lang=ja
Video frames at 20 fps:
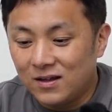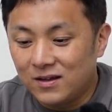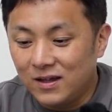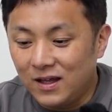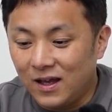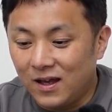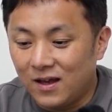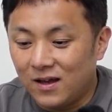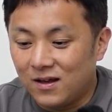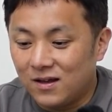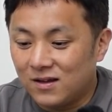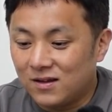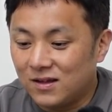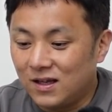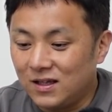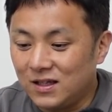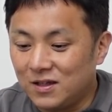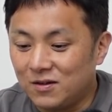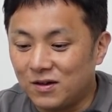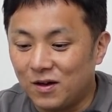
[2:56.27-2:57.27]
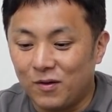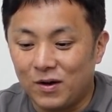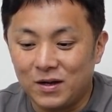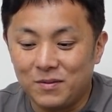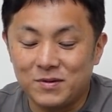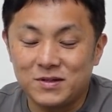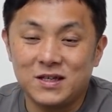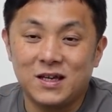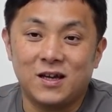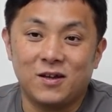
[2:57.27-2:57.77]
ね、何人いるか分か
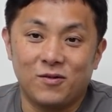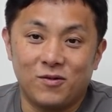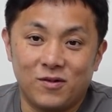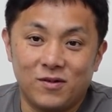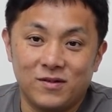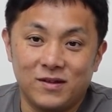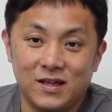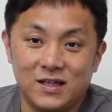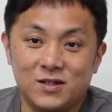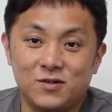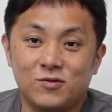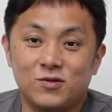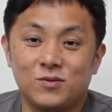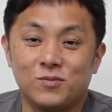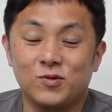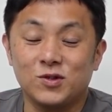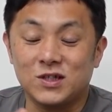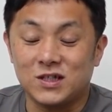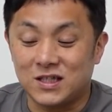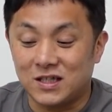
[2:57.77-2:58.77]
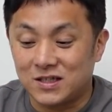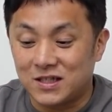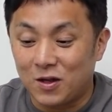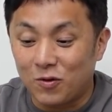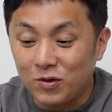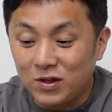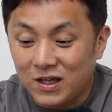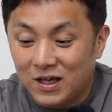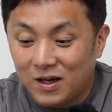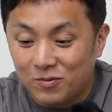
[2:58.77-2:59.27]
りませんけど、ね、人もしかしたら
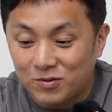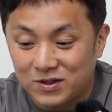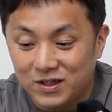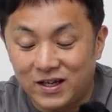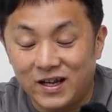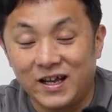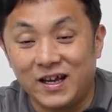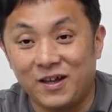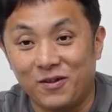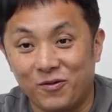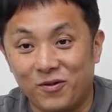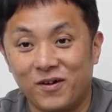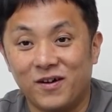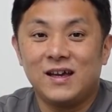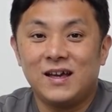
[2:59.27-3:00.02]
0人かもしれないけど、